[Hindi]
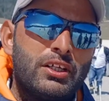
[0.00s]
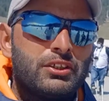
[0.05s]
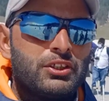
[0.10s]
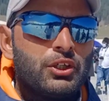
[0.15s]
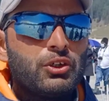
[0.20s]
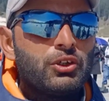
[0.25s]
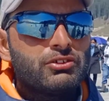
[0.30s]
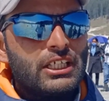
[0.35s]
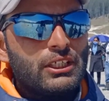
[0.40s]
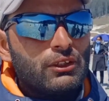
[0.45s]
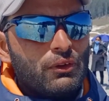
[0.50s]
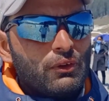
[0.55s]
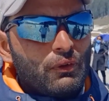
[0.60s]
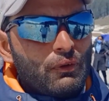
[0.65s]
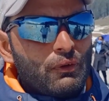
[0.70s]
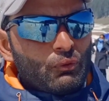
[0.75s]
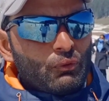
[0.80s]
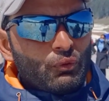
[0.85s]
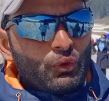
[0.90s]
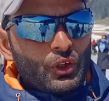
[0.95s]
देखो सर
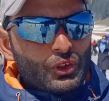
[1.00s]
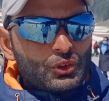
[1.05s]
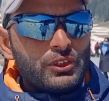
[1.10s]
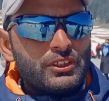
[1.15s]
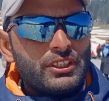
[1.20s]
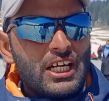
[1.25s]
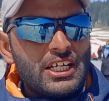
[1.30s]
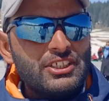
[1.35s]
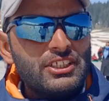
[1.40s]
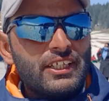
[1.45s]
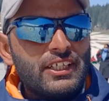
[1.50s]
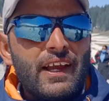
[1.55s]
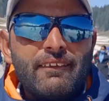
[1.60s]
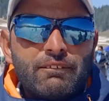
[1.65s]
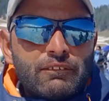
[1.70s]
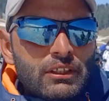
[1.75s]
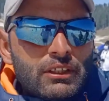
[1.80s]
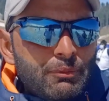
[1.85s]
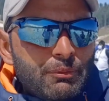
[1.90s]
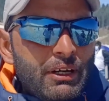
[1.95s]
वो तो चार्जेस है
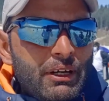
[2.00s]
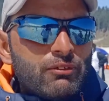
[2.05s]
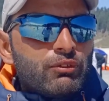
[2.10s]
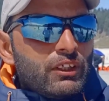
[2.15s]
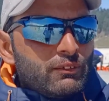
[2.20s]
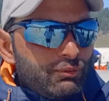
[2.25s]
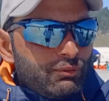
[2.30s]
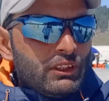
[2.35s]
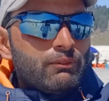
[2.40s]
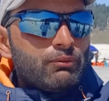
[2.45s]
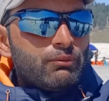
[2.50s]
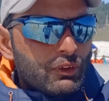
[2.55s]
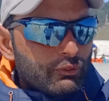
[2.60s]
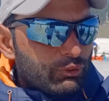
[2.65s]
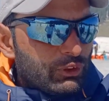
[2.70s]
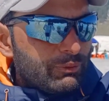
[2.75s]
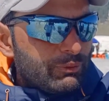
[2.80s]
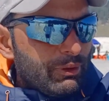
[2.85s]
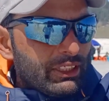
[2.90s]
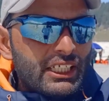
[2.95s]
डिपेंड
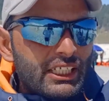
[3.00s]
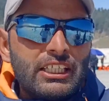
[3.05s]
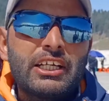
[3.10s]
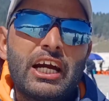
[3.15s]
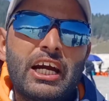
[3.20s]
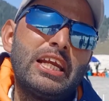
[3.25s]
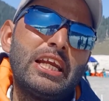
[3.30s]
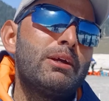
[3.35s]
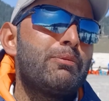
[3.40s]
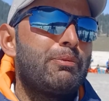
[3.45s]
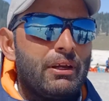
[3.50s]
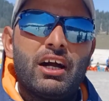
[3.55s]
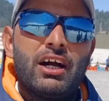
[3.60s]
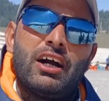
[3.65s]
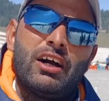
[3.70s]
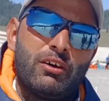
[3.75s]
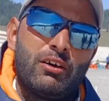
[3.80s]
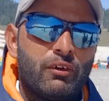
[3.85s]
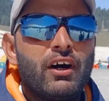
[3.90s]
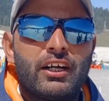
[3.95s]
आप तो गाड़ी भेजोगे
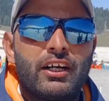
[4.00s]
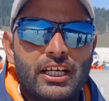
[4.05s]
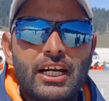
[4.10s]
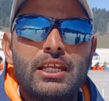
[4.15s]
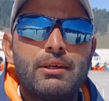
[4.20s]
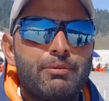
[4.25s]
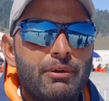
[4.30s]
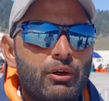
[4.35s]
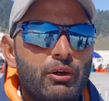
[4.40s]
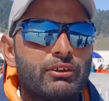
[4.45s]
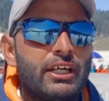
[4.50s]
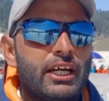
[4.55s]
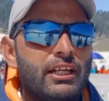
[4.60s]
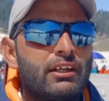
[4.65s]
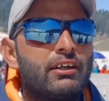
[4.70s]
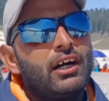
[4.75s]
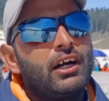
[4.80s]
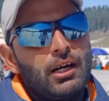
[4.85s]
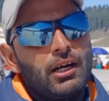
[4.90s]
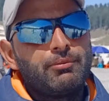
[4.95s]
आप तो गाड़ी
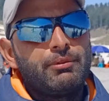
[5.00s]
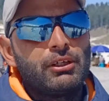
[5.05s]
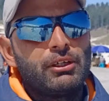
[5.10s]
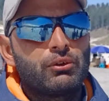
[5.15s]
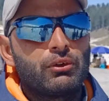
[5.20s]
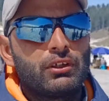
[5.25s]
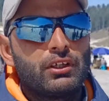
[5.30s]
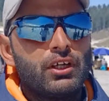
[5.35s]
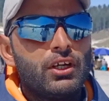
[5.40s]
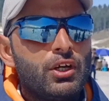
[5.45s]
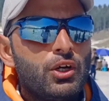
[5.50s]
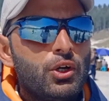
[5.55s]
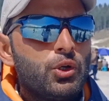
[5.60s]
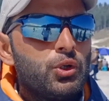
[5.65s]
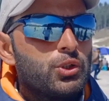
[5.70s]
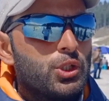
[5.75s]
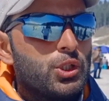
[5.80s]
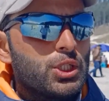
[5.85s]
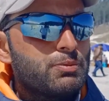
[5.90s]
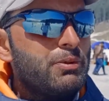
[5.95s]
भेजोगे बिल्कुल
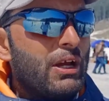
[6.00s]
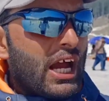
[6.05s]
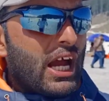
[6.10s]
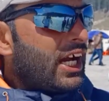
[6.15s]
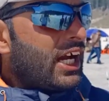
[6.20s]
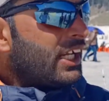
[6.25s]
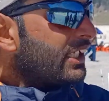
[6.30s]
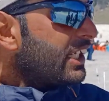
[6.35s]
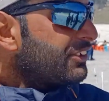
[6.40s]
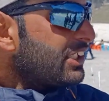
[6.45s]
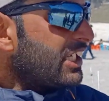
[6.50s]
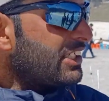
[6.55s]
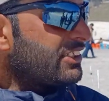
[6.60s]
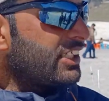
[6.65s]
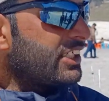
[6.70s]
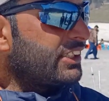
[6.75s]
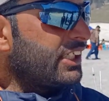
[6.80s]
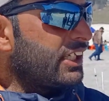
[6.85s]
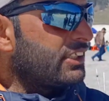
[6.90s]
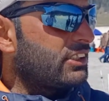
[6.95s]
उसमें अलग अलग चार्ज
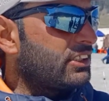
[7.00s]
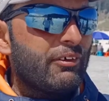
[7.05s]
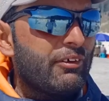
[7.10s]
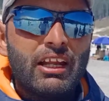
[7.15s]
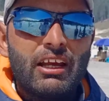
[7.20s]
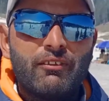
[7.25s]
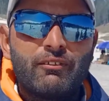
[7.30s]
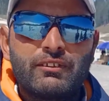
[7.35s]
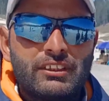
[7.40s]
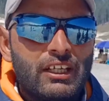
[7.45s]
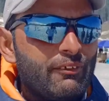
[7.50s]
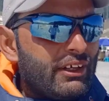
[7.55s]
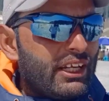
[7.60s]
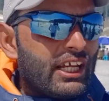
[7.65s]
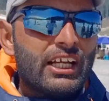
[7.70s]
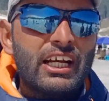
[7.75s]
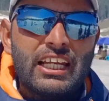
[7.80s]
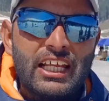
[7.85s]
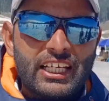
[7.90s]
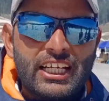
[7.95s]
देते हैं तवेरा तवेरा
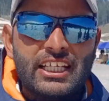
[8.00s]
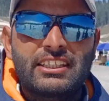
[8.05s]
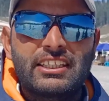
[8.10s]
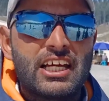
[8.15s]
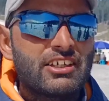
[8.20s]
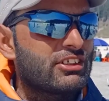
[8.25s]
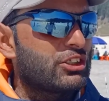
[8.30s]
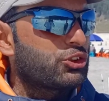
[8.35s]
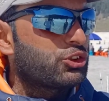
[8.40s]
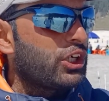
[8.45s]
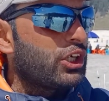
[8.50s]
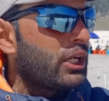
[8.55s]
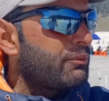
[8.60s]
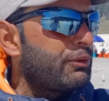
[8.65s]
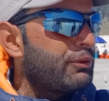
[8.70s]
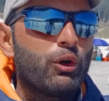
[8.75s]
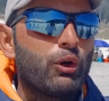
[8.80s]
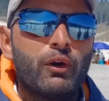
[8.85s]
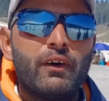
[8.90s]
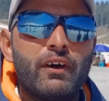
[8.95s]
का अलग देता है
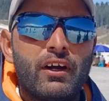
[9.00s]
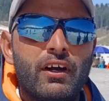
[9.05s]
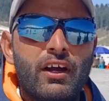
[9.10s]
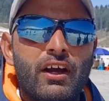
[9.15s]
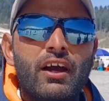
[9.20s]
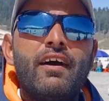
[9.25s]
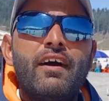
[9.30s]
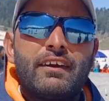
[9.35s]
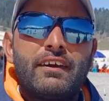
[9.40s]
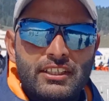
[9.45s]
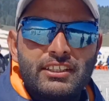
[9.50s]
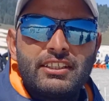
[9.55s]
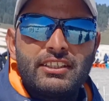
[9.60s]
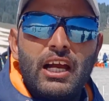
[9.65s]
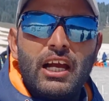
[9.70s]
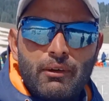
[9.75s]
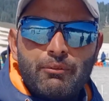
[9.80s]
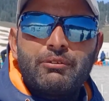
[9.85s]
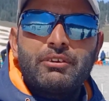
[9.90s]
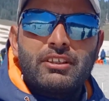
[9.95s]
स्कॉर्पियो जितनी
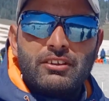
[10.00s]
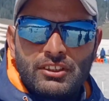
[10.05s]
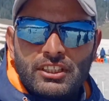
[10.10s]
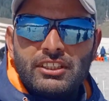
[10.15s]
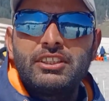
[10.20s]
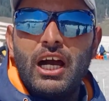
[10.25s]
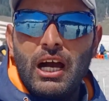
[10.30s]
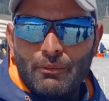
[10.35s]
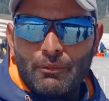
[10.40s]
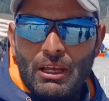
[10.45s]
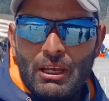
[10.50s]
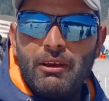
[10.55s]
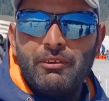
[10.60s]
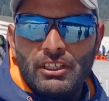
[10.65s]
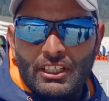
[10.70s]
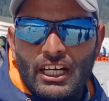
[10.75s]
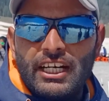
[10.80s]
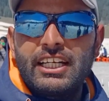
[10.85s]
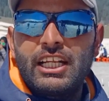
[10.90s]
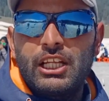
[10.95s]
आप जितना आप हैवी
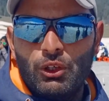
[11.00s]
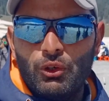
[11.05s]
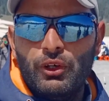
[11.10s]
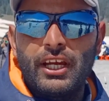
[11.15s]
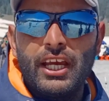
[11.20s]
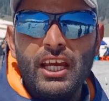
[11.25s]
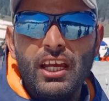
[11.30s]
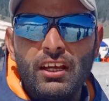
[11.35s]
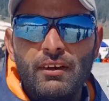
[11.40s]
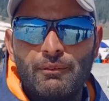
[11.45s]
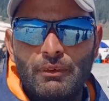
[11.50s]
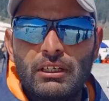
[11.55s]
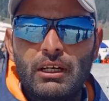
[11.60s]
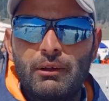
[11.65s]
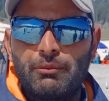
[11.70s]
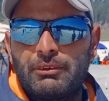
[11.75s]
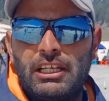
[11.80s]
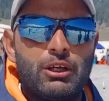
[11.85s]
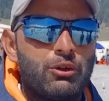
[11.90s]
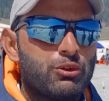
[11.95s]
गाड़ी लोगे पिकअप
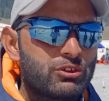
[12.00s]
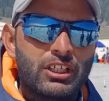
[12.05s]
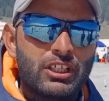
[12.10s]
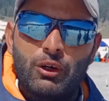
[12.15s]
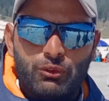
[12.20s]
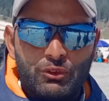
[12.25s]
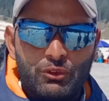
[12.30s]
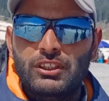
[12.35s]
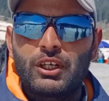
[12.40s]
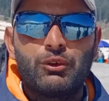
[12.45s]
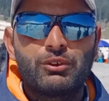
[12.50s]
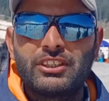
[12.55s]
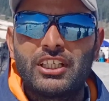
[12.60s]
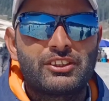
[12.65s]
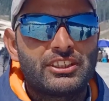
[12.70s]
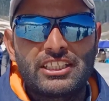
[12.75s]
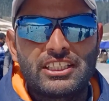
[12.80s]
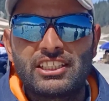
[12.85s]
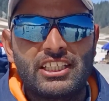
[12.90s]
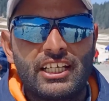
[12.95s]
हम्म। के लिए उसका उसका उतना
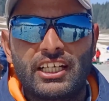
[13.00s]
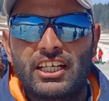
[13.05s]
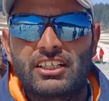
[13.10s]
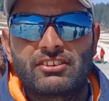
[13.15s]
चार्ज लगेगा